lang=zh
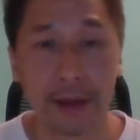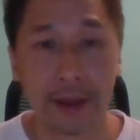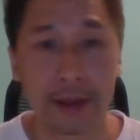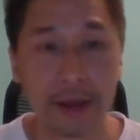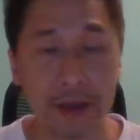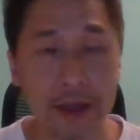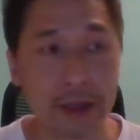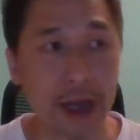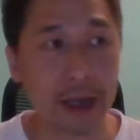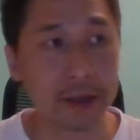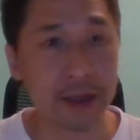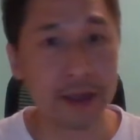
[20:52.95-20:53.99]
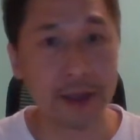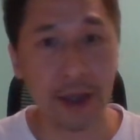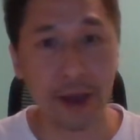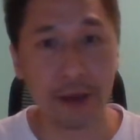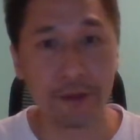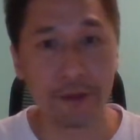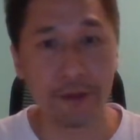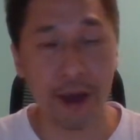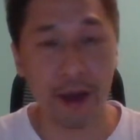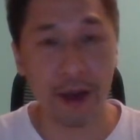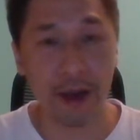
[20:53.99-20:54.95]
恒大地产在香港
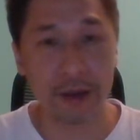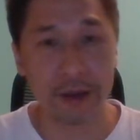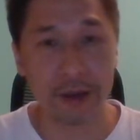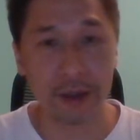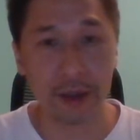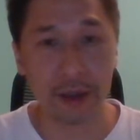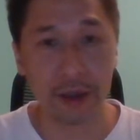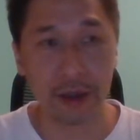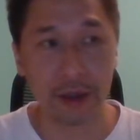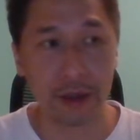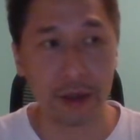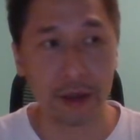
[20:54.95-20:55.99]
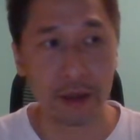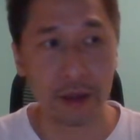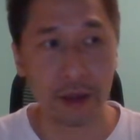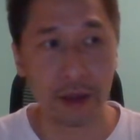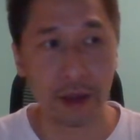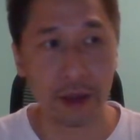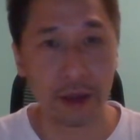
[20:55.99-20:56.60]
发行的呃